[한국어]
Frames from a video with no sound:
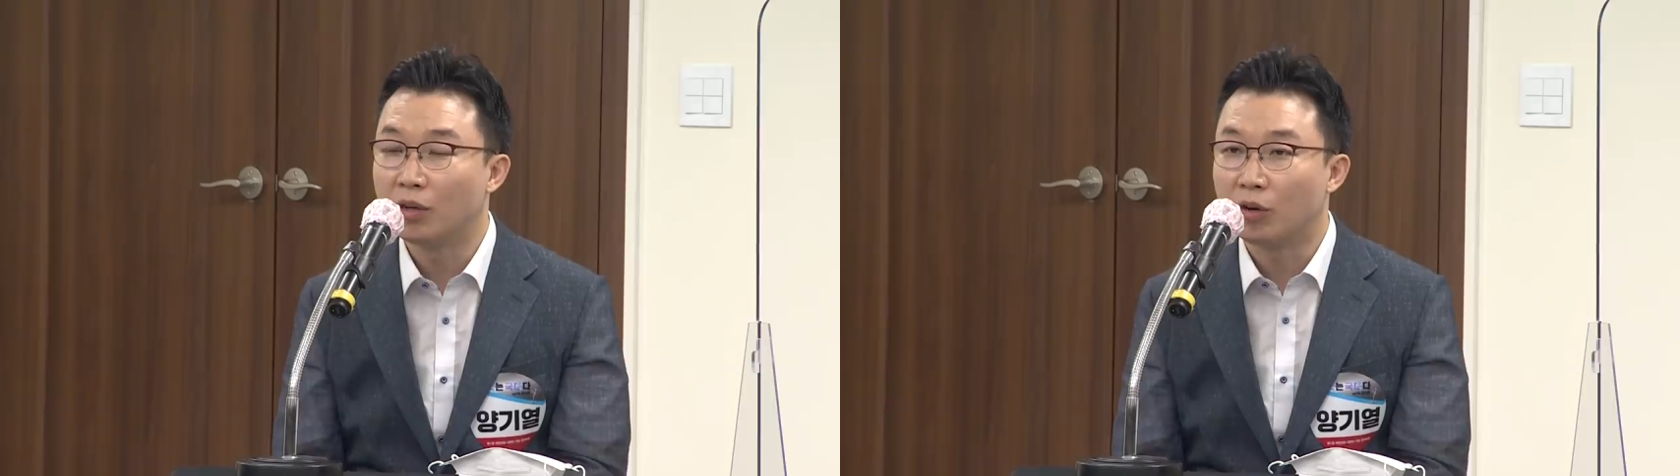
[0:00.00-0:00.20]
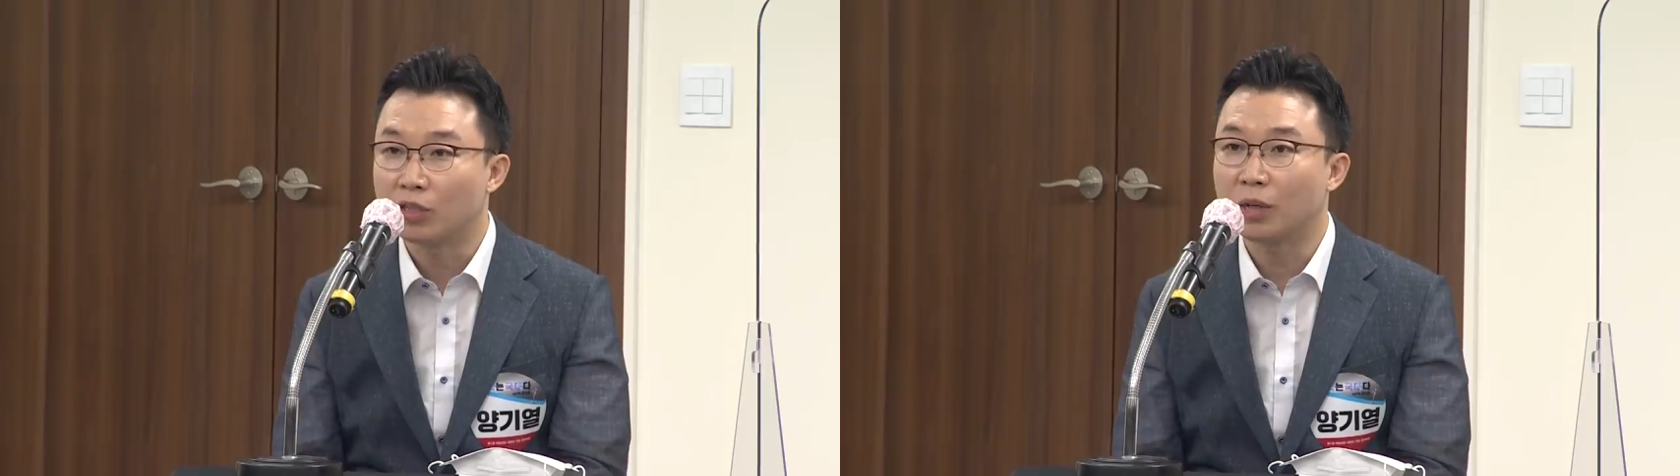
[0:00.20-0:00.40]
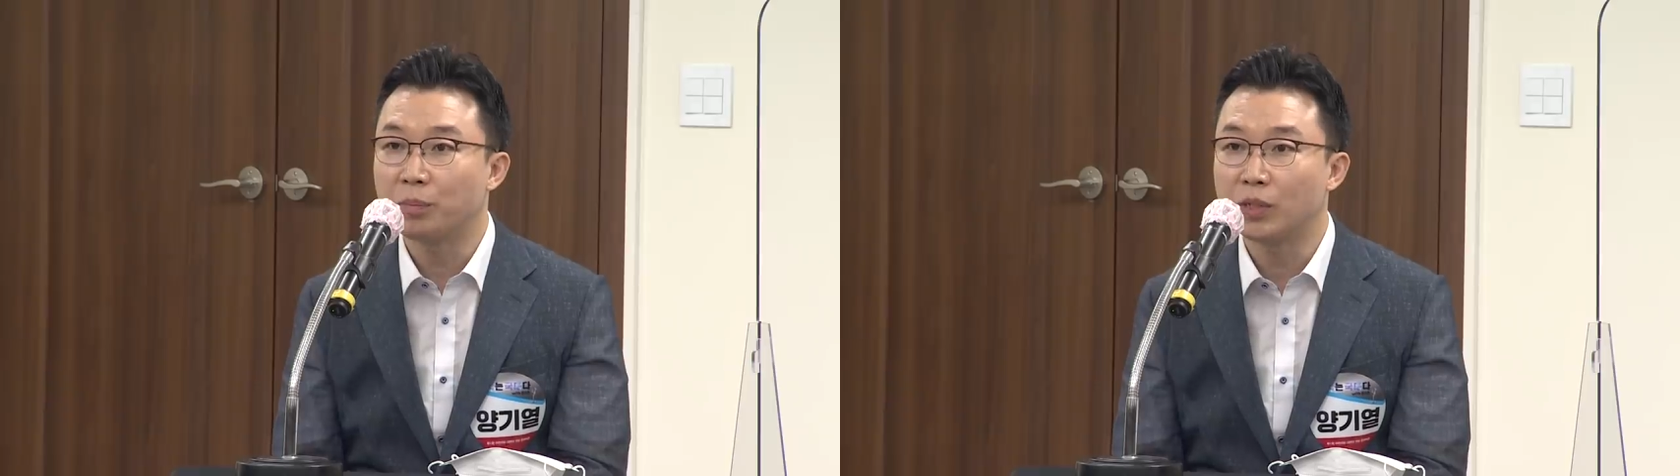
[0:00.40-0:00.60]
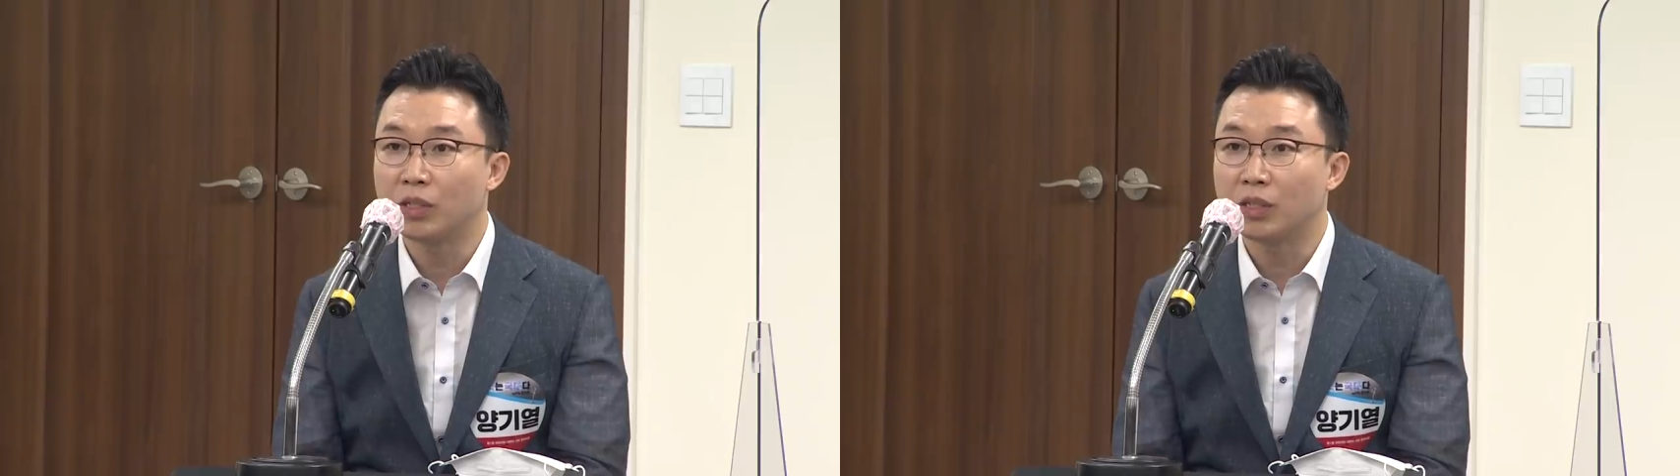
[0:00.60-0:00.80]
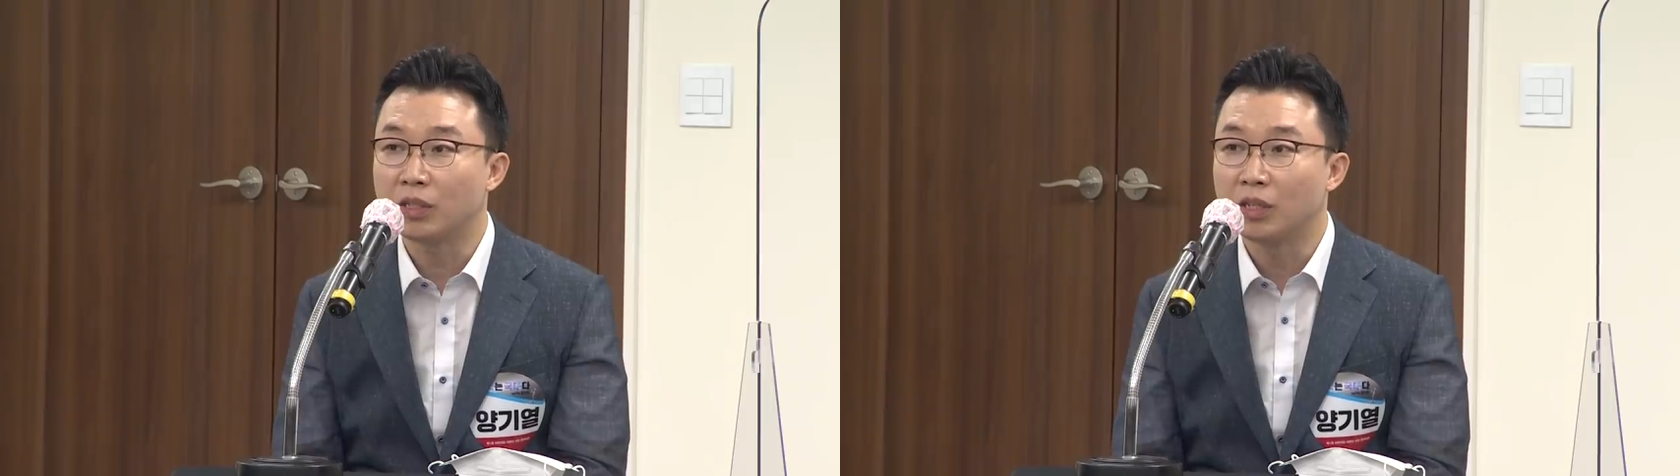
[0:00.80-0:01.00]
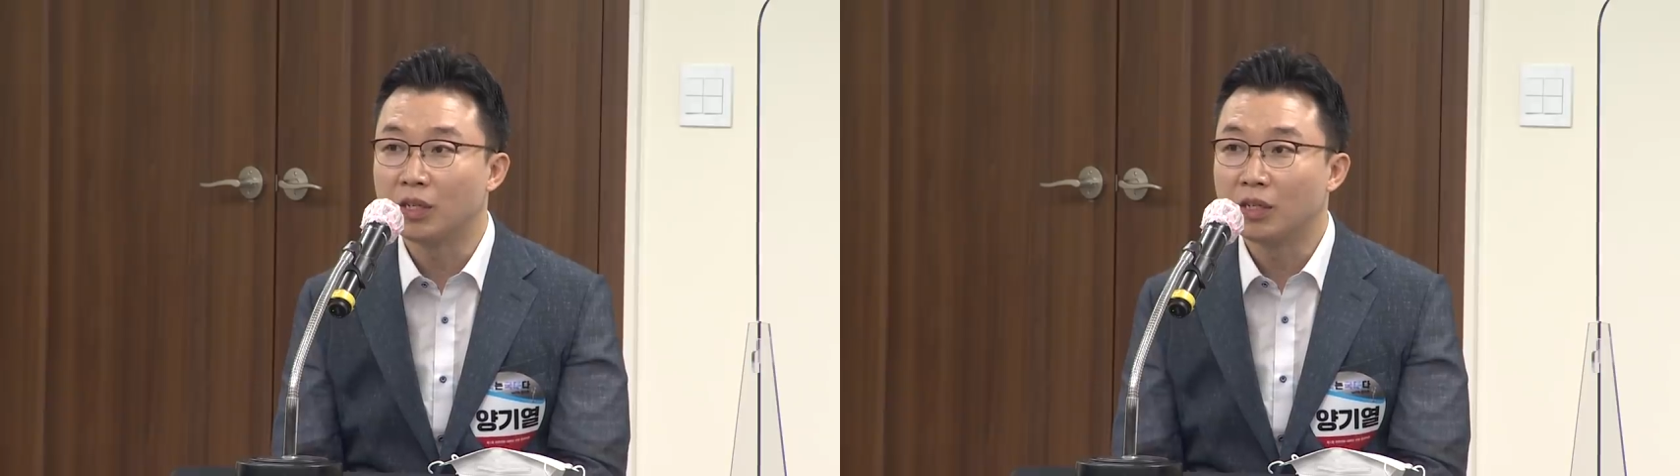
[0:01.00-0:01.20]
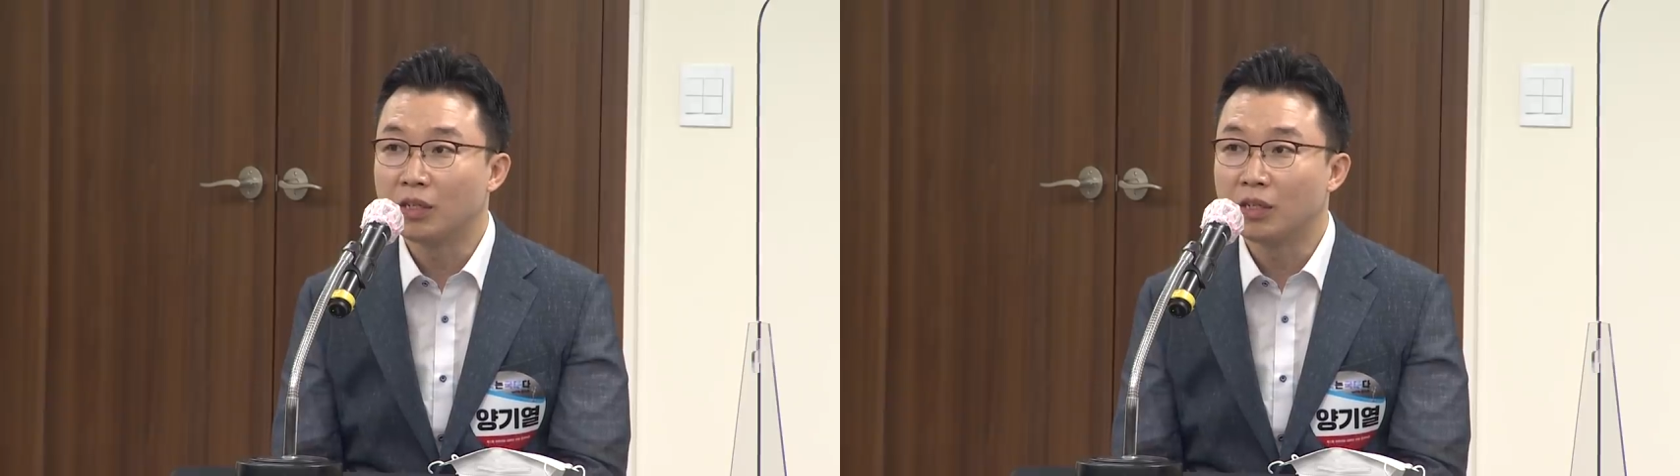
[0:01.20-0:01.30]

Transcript: 어차피